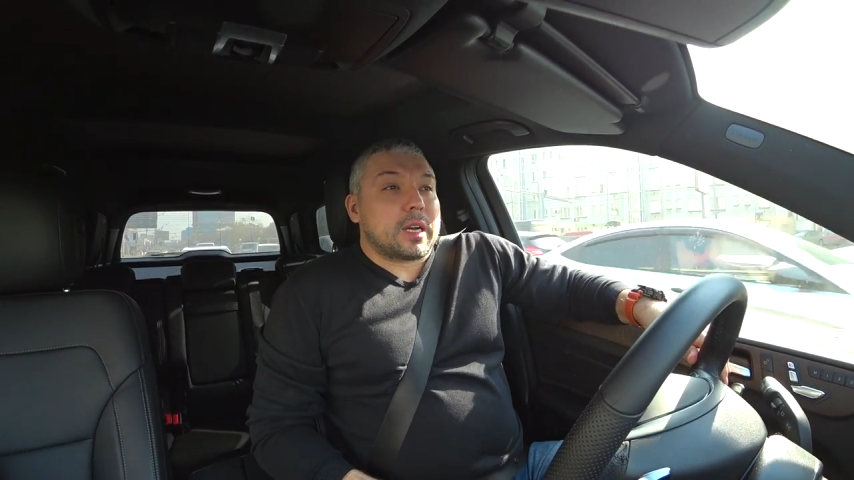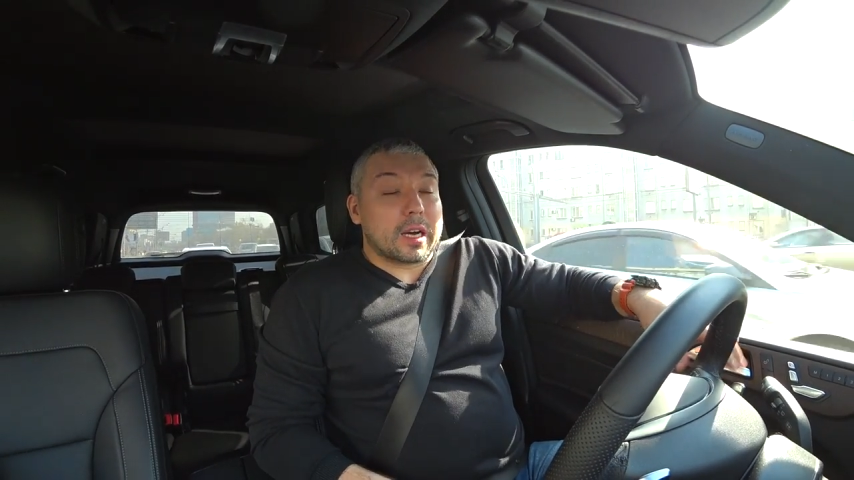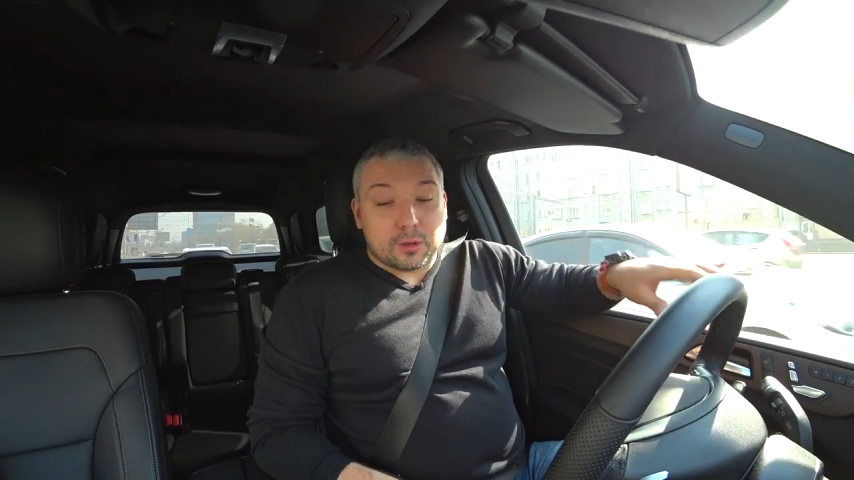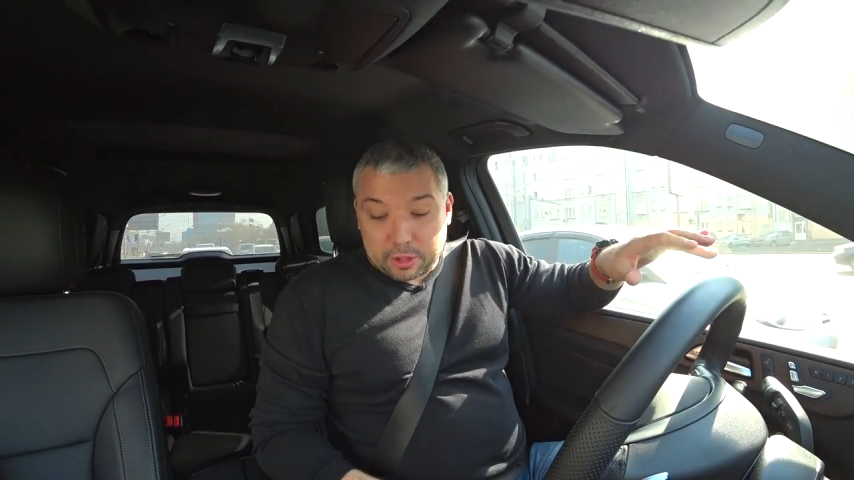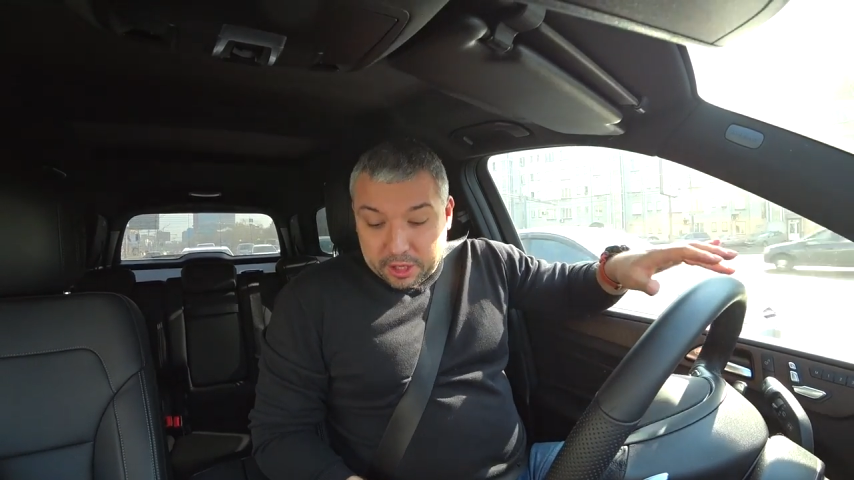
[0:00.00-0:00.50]

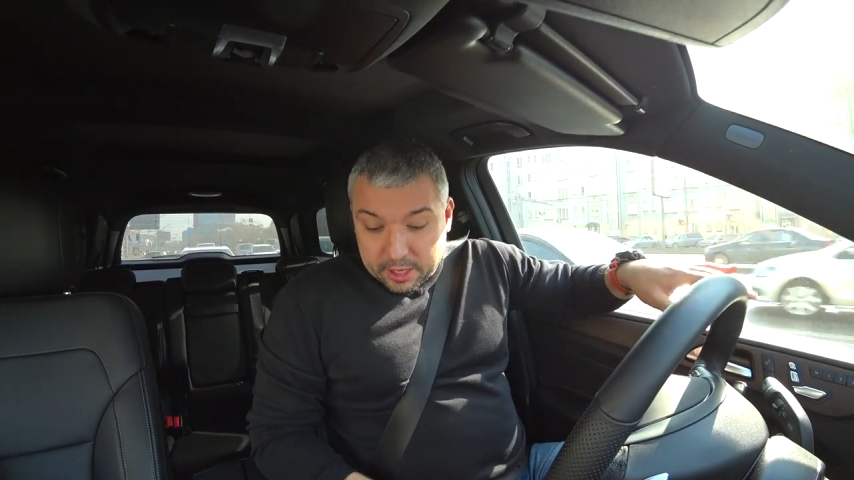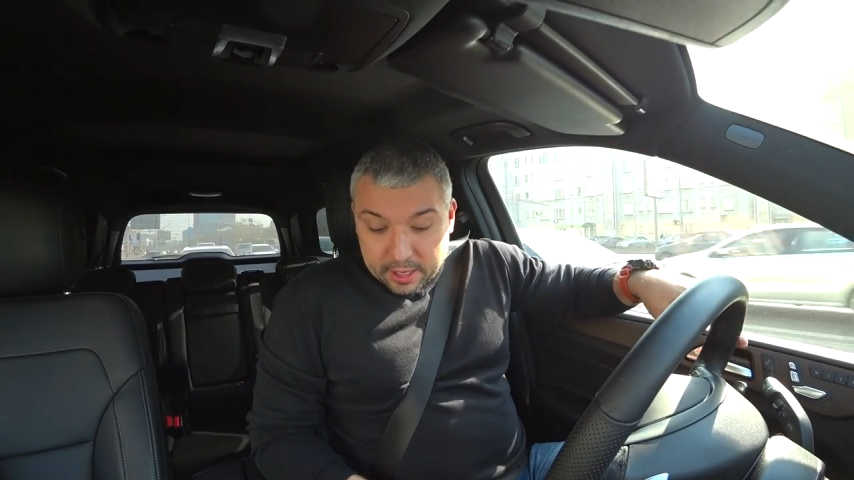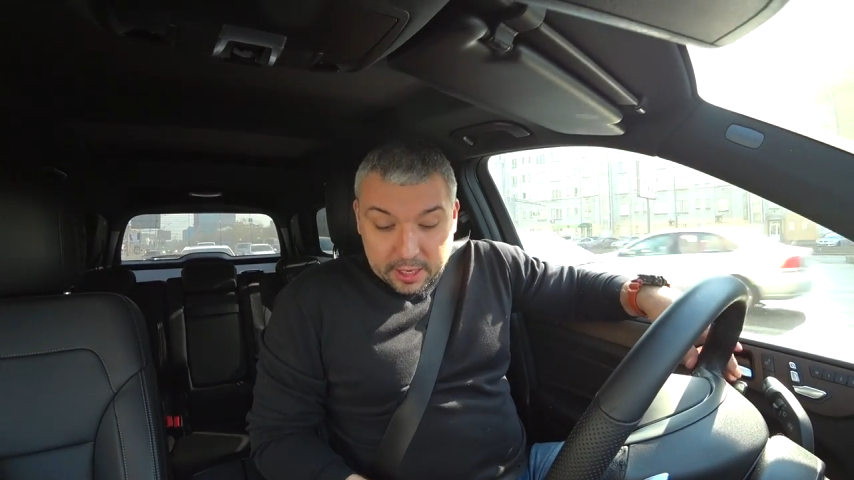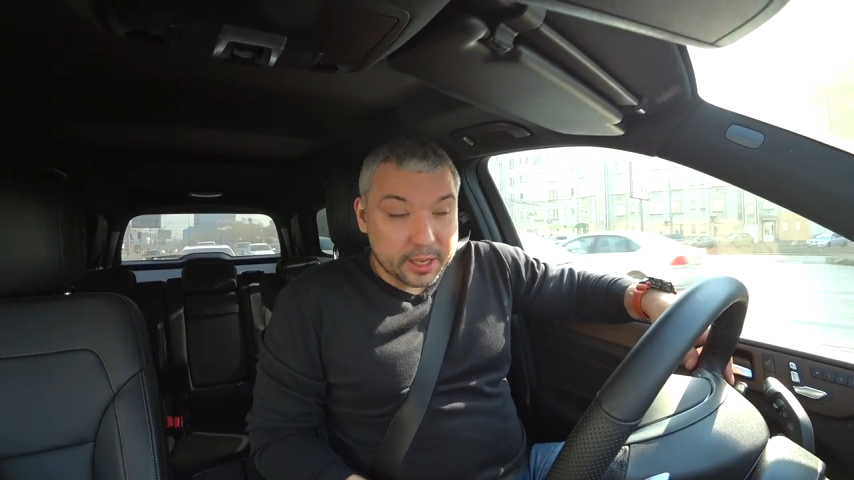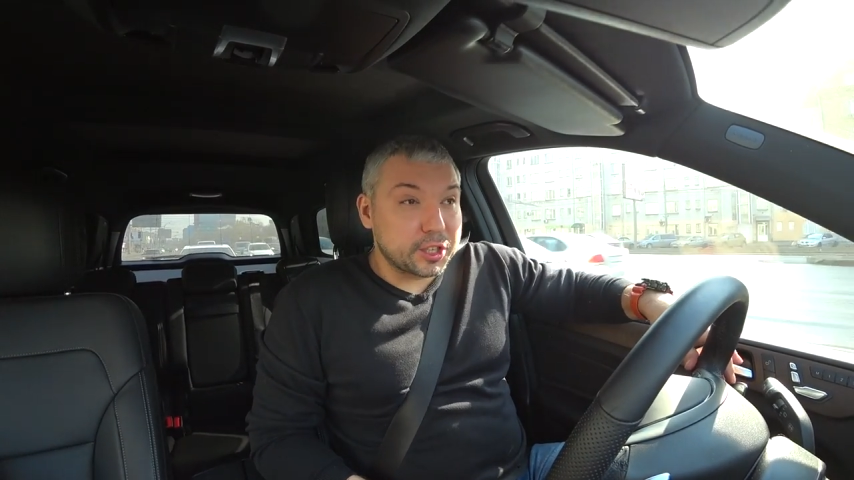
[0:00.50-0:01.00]
Короче,
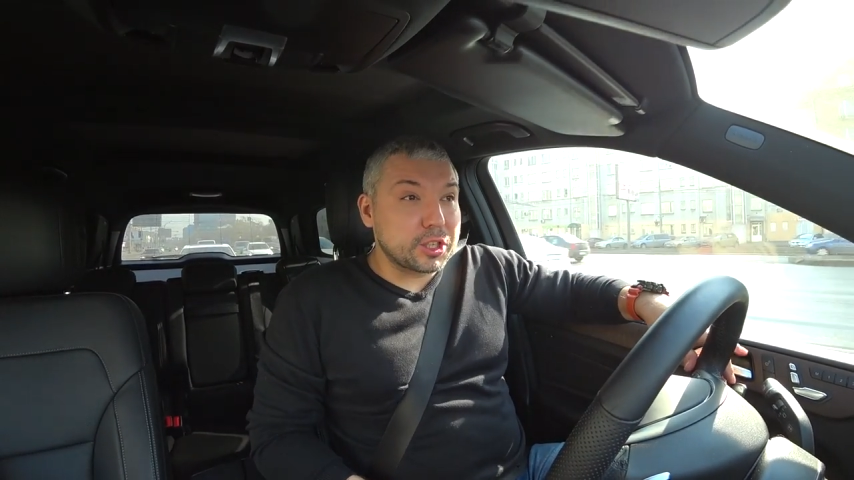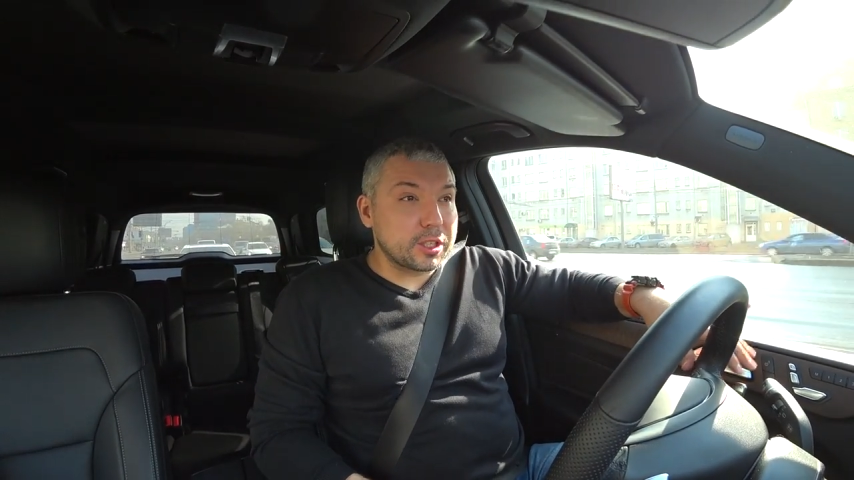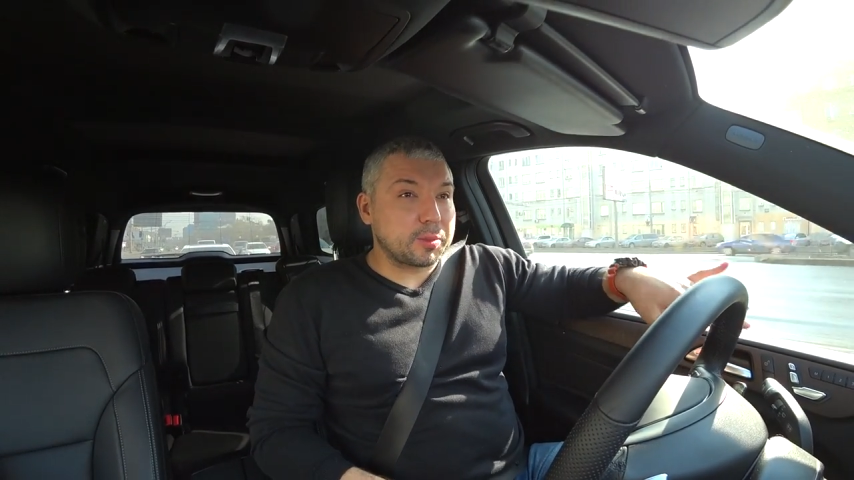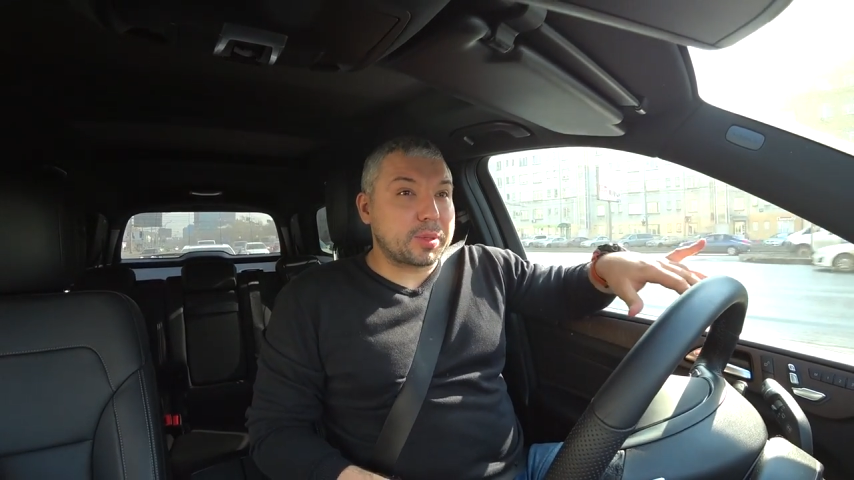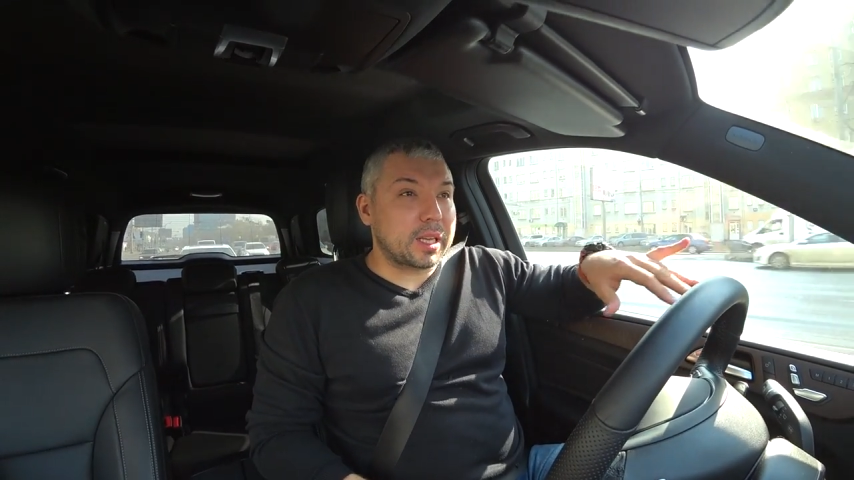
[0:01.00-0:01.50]
решил
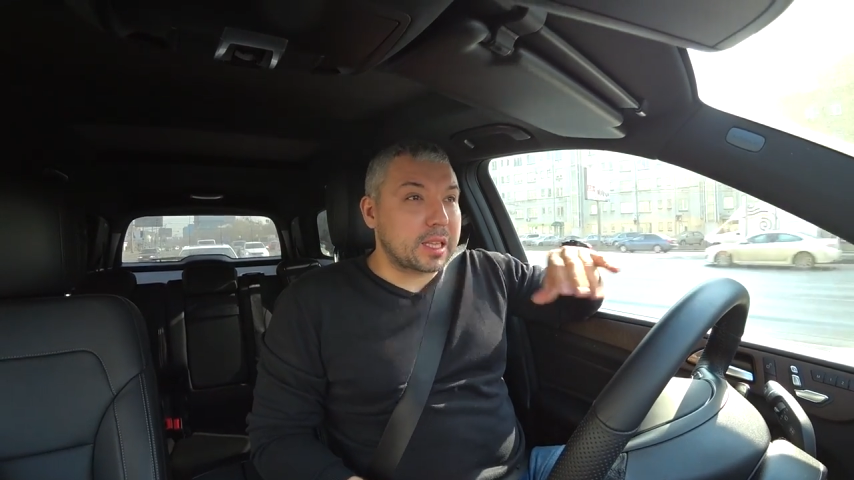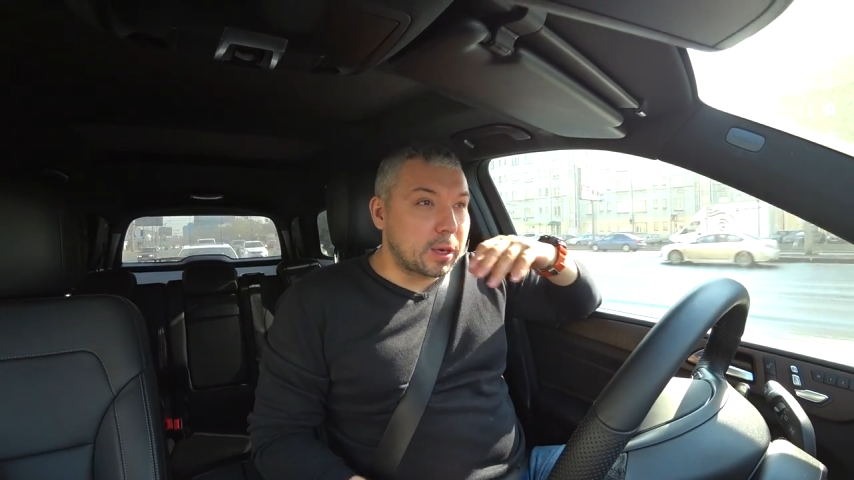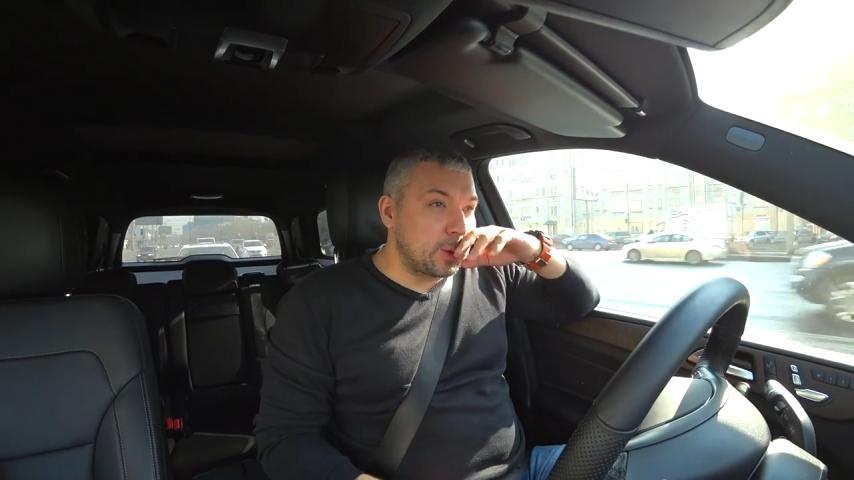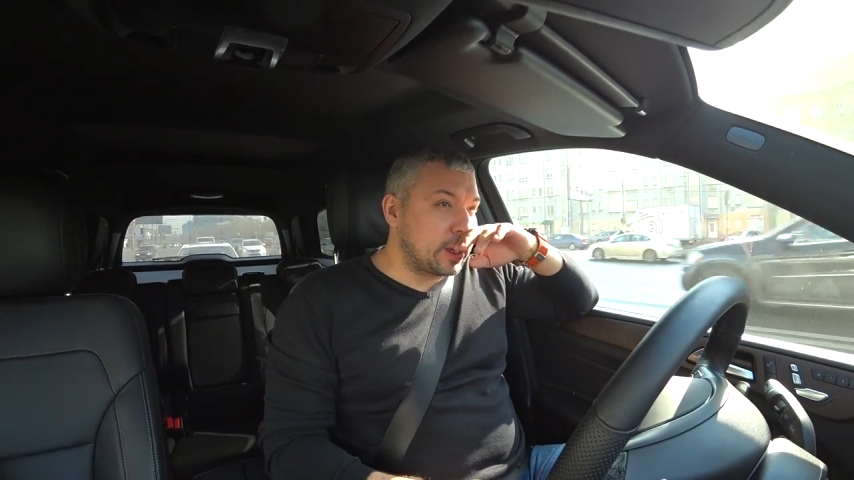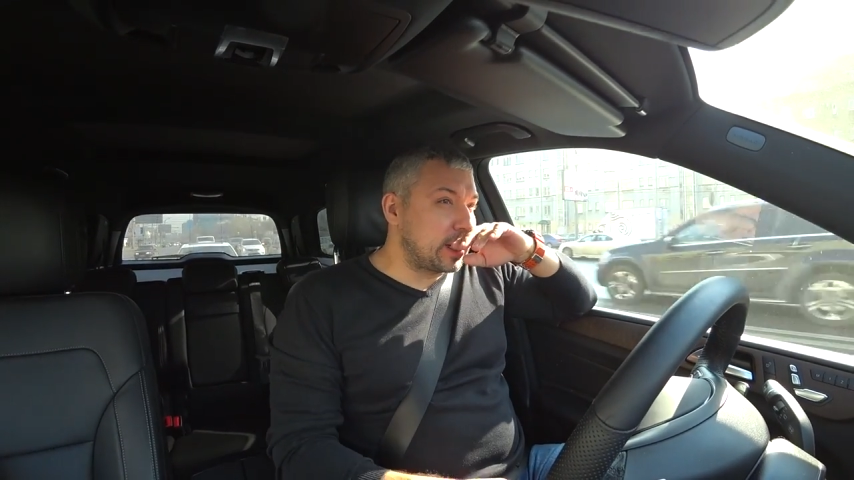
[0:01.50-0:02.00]
записать
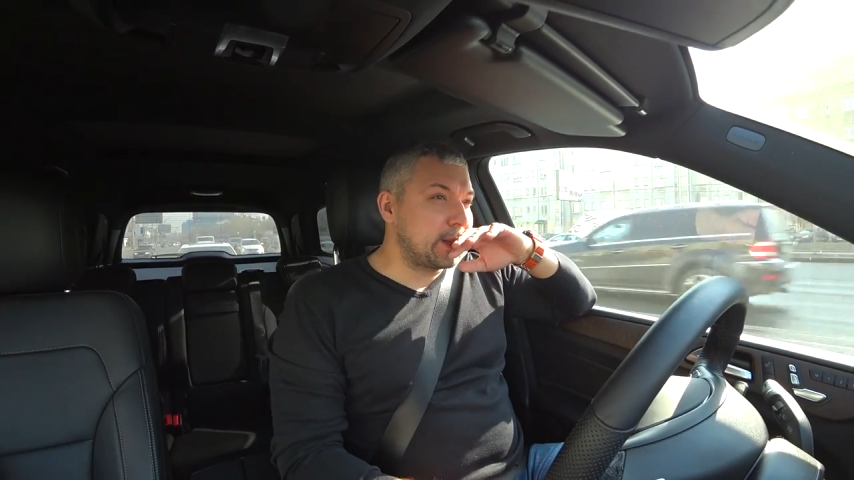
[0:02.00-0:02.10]
такой